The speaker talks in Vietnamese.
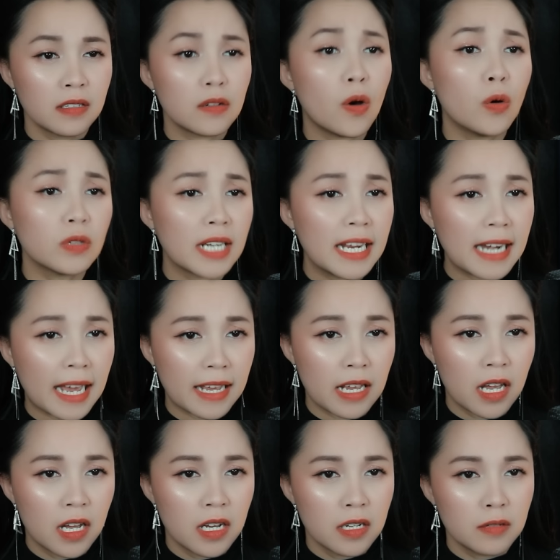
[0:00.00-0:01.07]
Uống đi này,
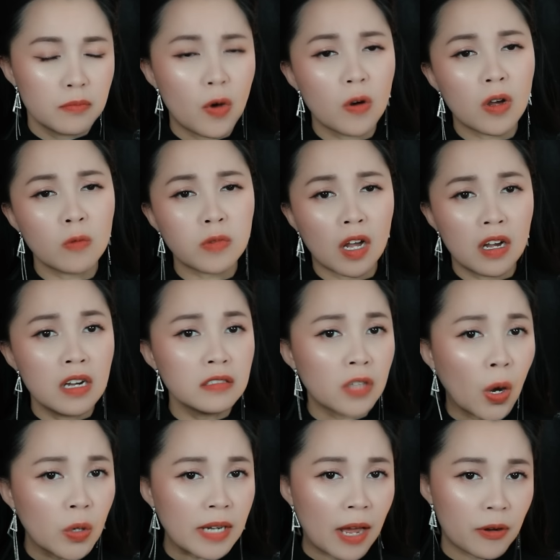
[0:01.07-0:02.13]
bộ không còn hứng
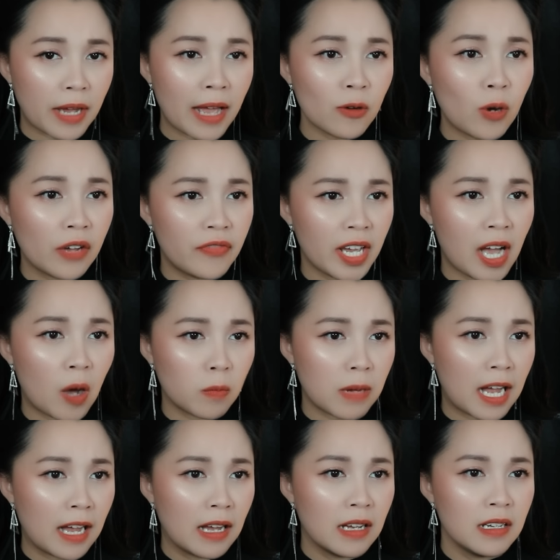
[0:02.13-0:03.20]
thú nào khác ngoài việc học
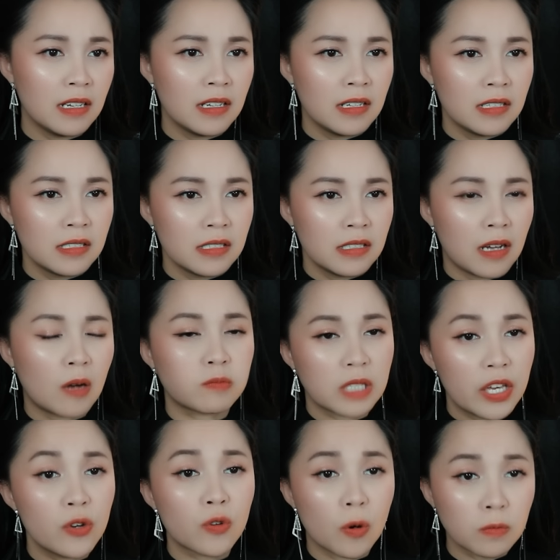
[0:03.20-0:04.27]
à? Học
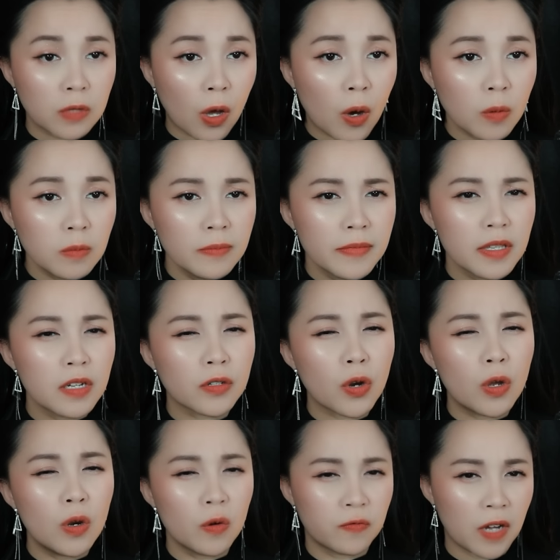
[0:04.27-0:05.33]
nhiều cũng tốt, nhưng
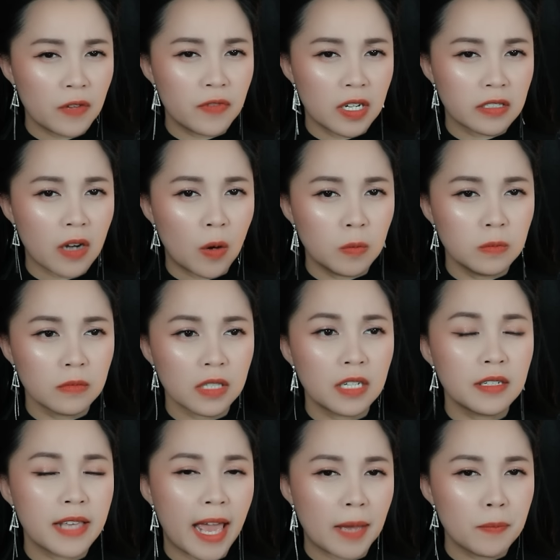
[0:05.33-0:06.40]
đôi lúc phải vận động,
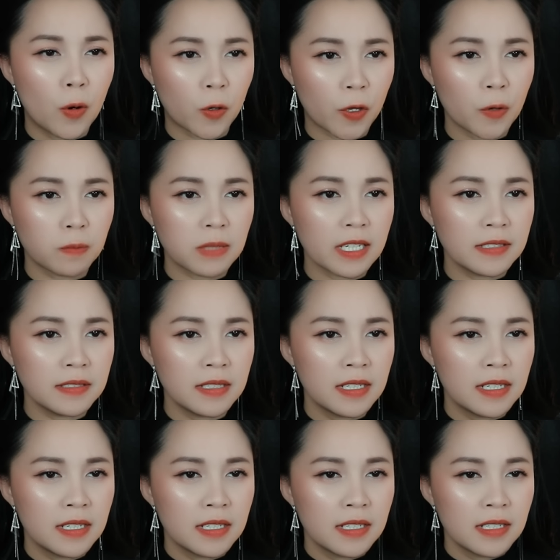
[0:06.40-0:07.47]
thư giãn một chút chứ.
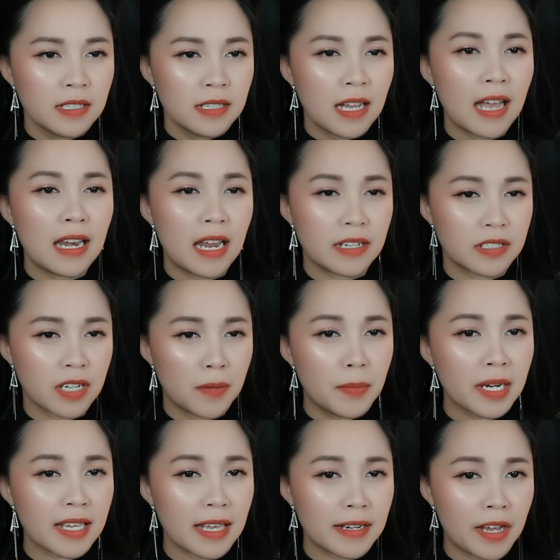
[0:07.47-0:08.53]
Hay là sợ
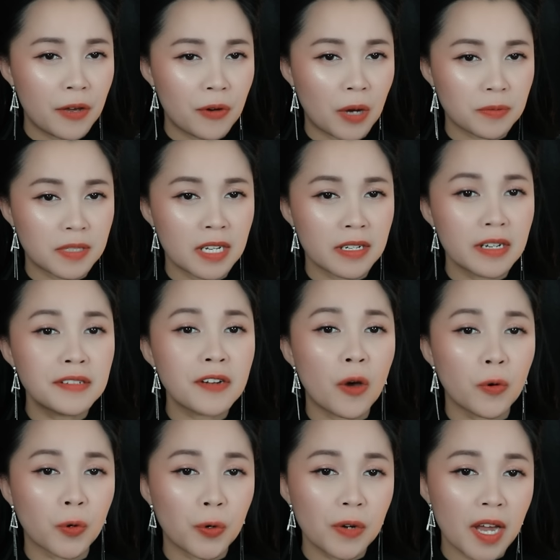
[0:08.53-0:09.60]
mất danh hiệu học sinh đứng
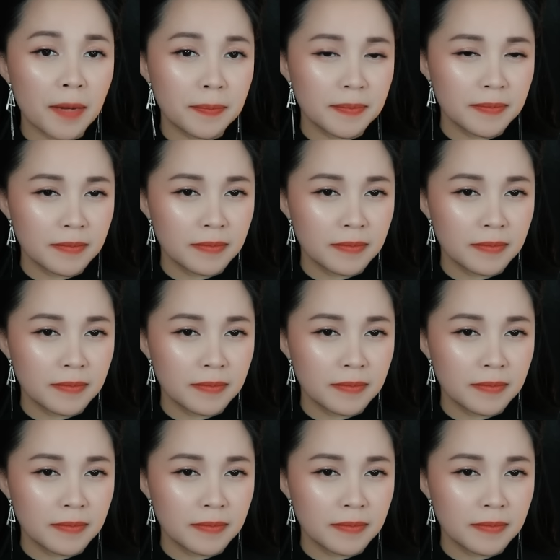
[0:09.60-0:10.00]
đầu của lớp?